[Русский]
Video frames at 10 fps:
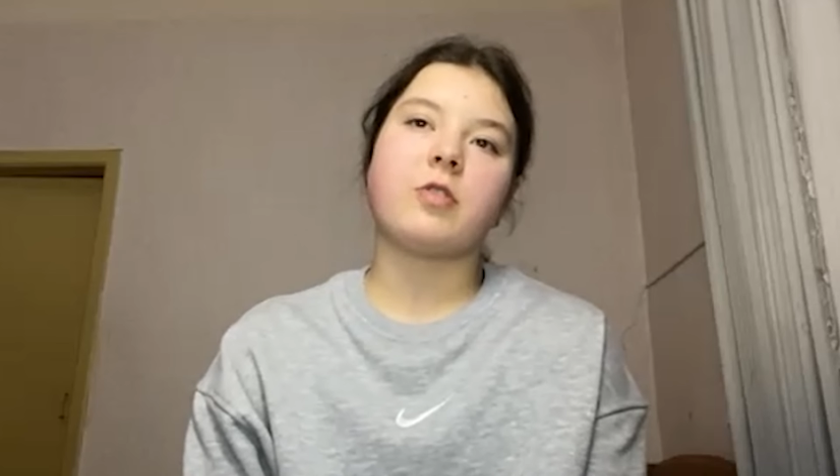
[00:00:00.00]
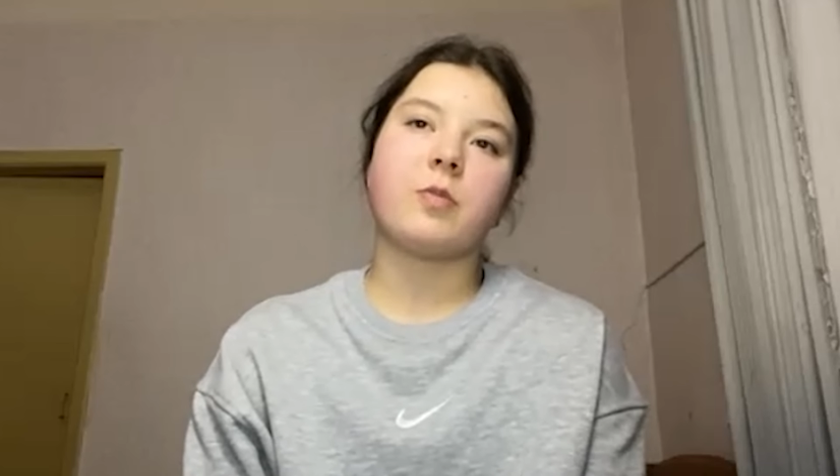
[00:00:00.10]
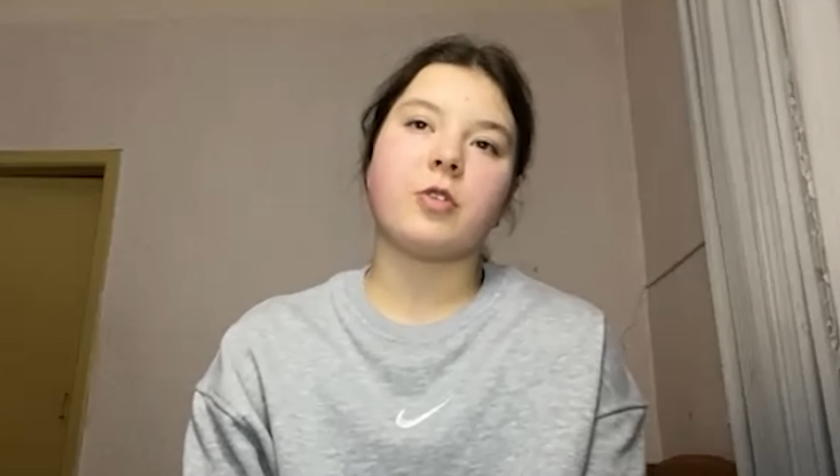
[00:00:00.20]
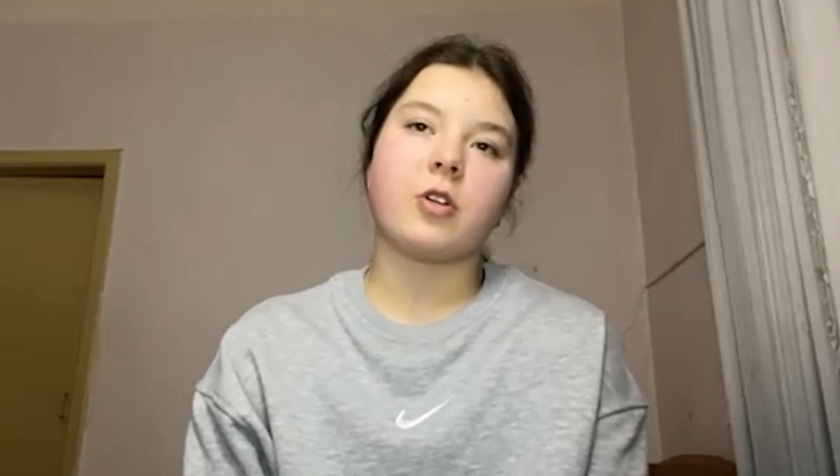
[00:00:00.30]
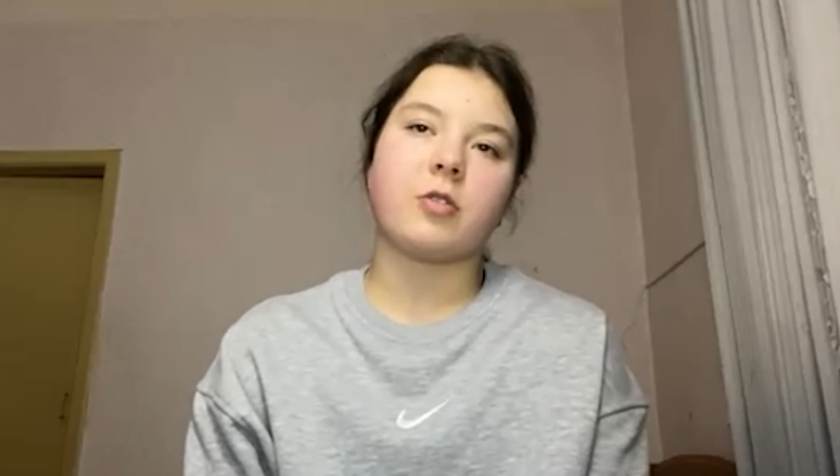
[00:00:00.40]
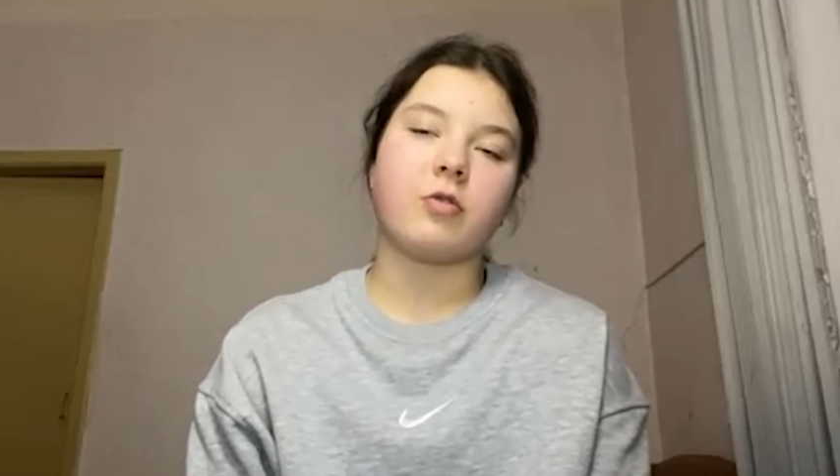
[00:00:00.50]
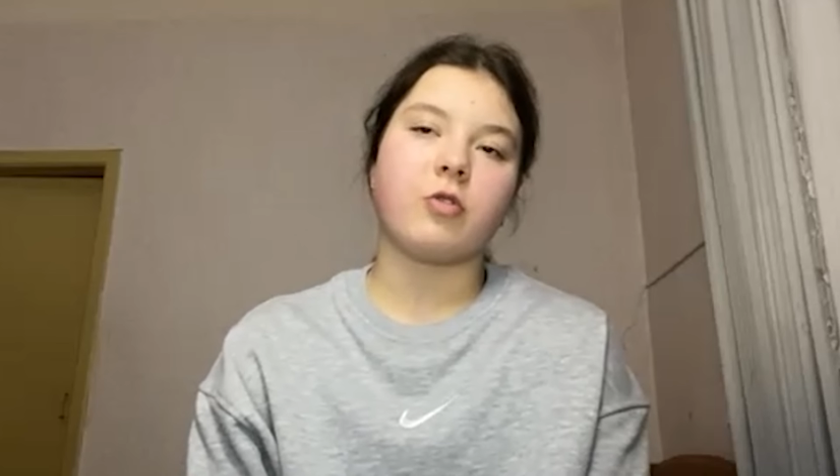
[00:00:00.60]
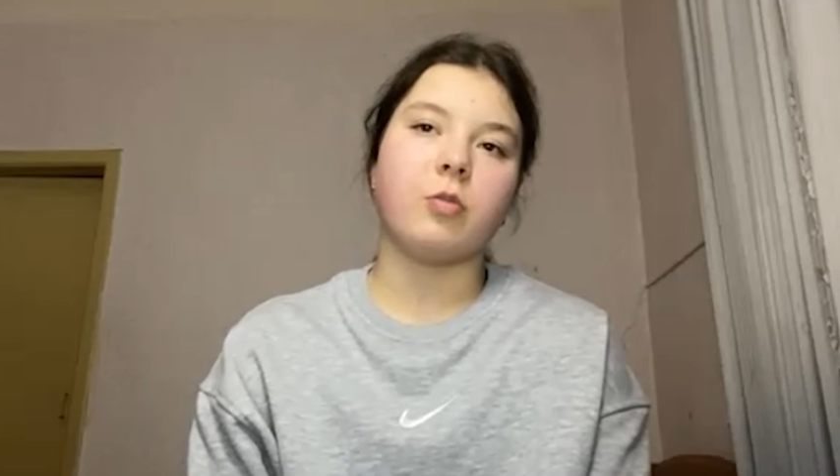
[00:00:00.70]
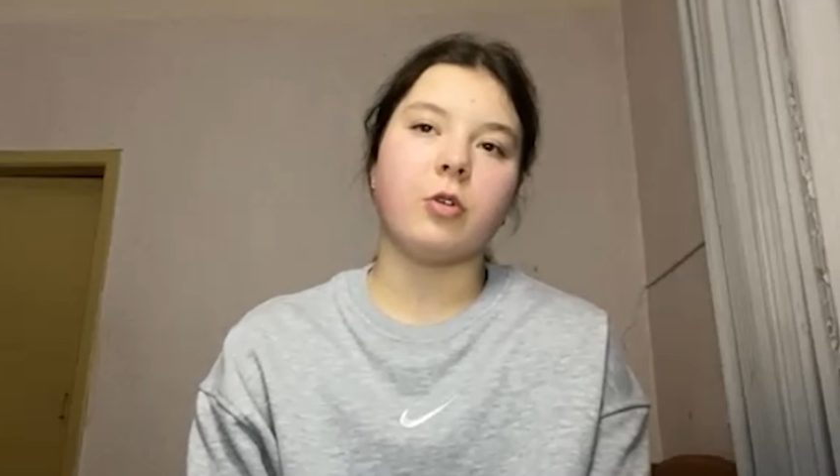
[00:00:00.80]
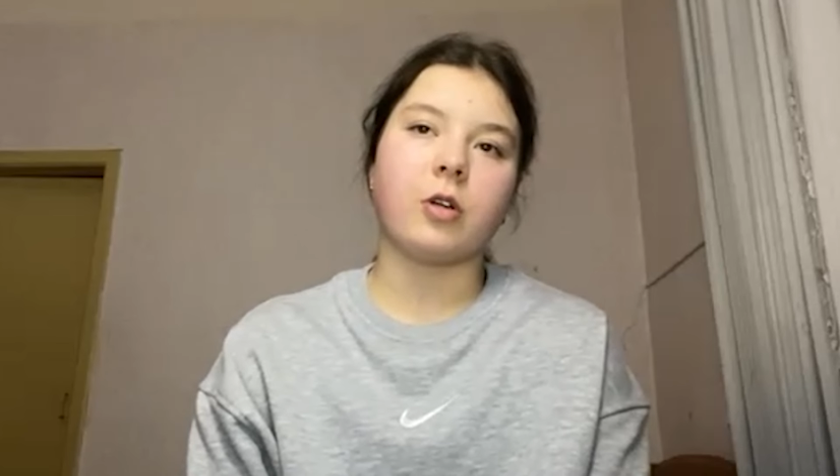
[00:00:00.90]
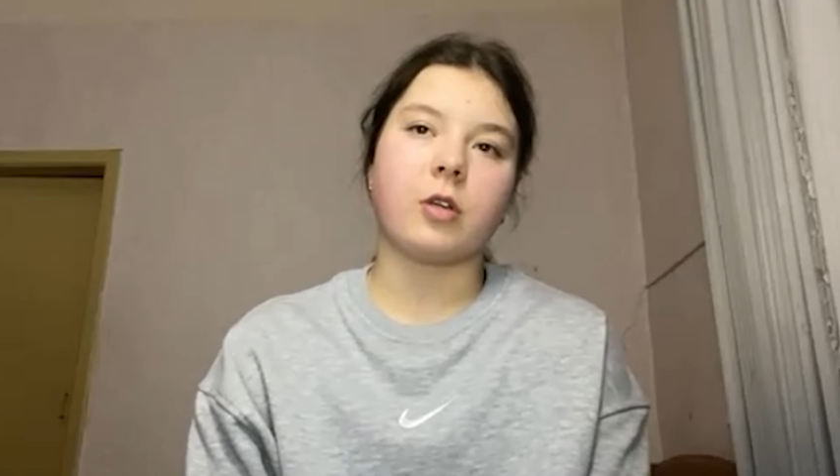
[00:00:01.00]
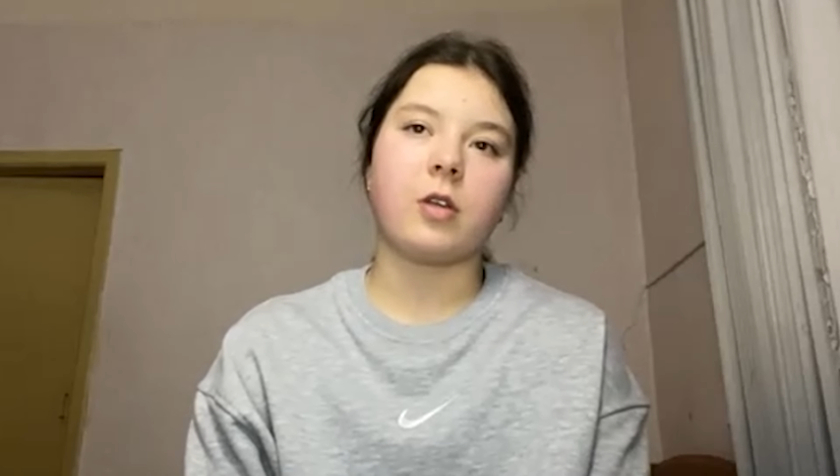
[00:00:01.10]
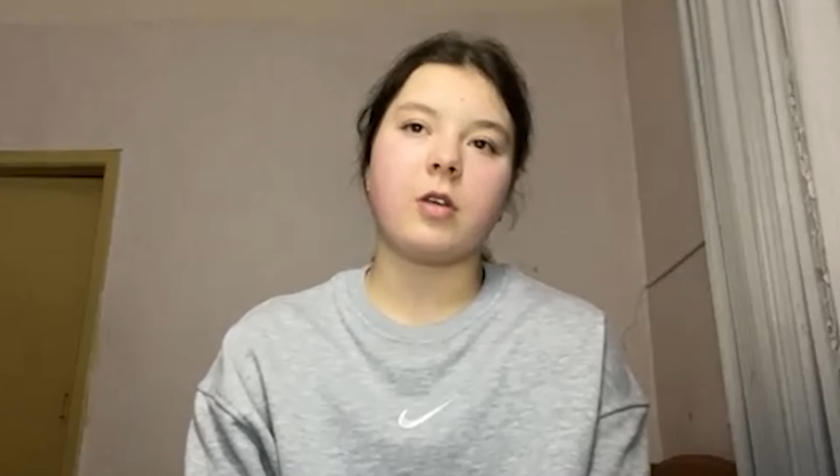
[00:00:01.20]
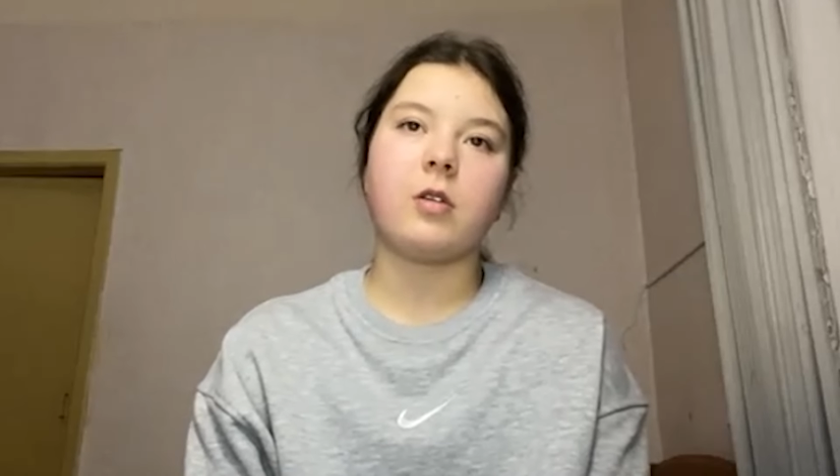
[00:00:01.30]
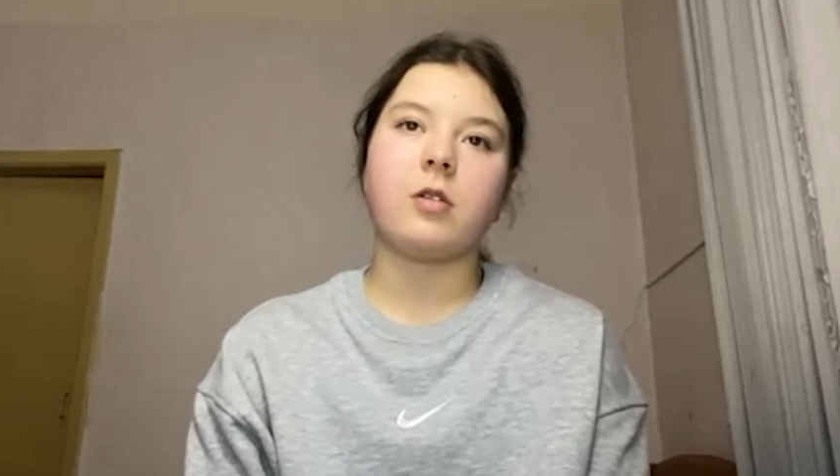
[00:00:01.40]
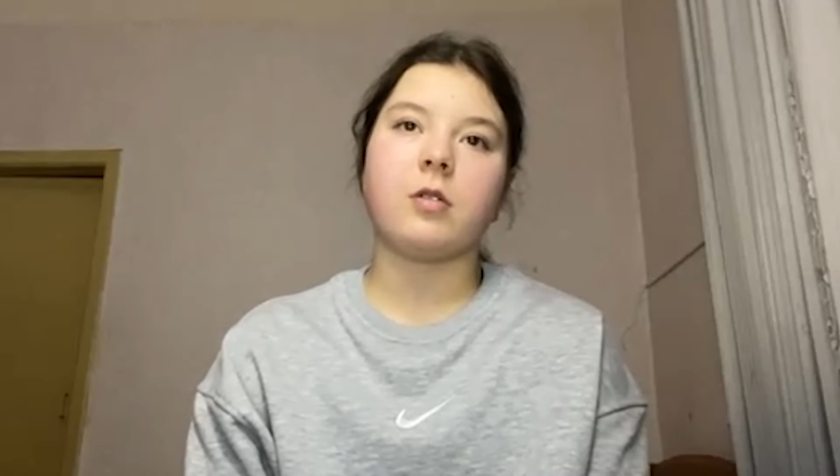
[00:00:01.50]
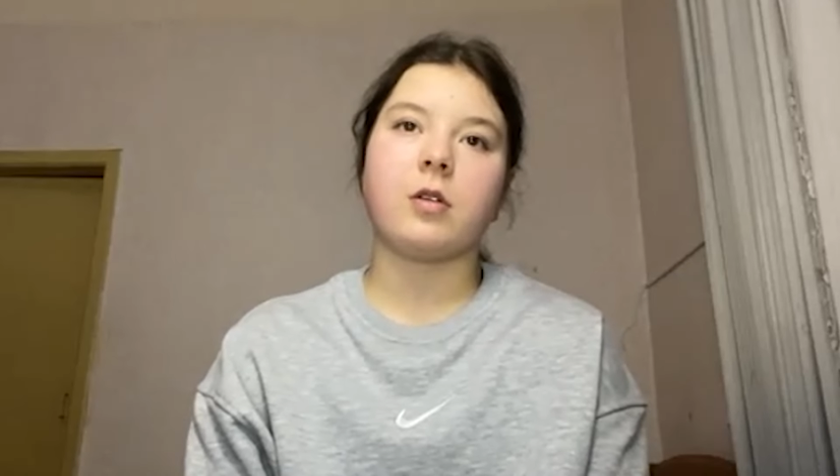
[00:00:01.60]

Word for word: совмещать учебу и хоккей.